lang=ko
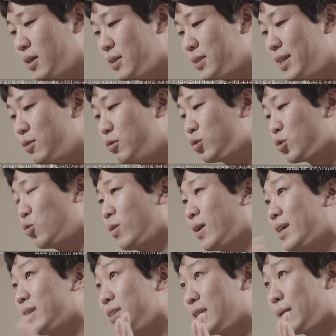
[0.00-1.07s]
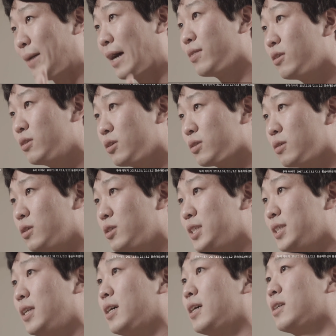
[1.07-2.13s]
새로운 공간을 이렇게 만들어서
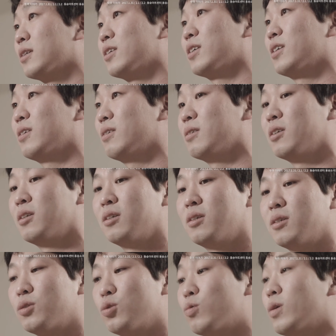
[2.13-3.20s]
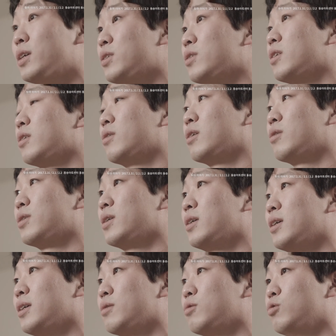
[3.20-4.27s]
진행하는 게 효과적일 거라고
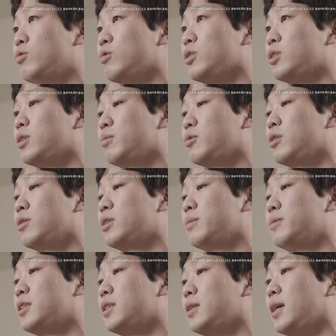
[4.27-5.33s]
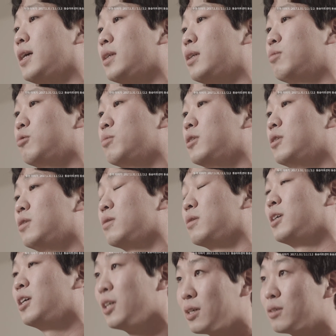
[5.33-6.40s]
생각했고, 지금도 연습을 진행하다
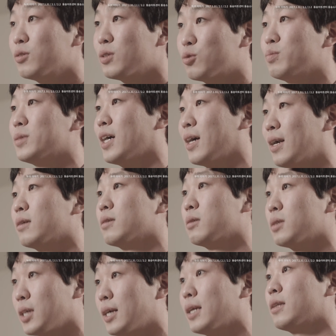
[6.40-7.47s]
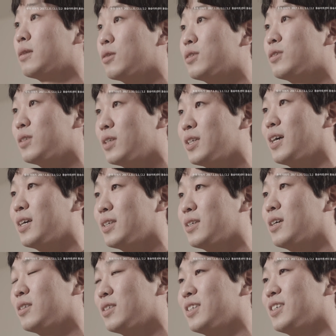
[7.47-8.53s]
보면 그거 좀 잘했던 선택이
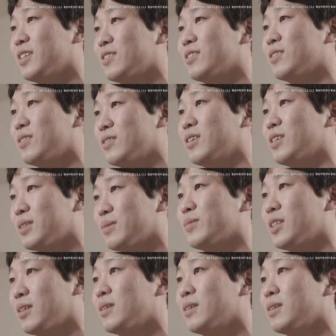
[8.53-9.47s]
아닌가 하는 생각이 드는 것 같습니다.